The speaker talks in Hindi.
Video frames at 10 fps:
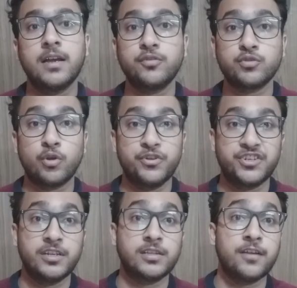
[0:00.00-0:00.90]
है तो
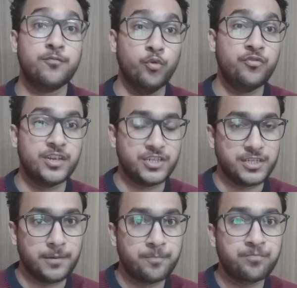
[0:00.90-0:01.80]
सॉल्यूशन की तरफ मूव
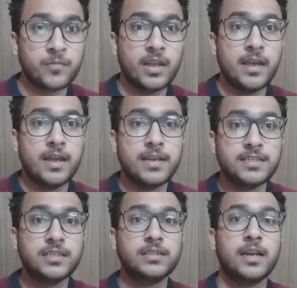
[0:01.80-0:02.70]
कीजिए
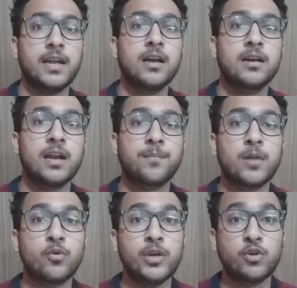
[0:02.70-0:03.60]
इसी तरह अगर आपका
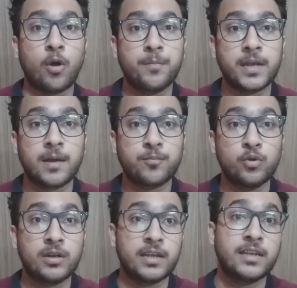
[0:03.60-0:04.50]
कोई टॉपिक आपको
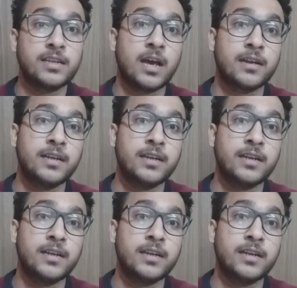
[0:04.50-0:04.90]
लगे कि यार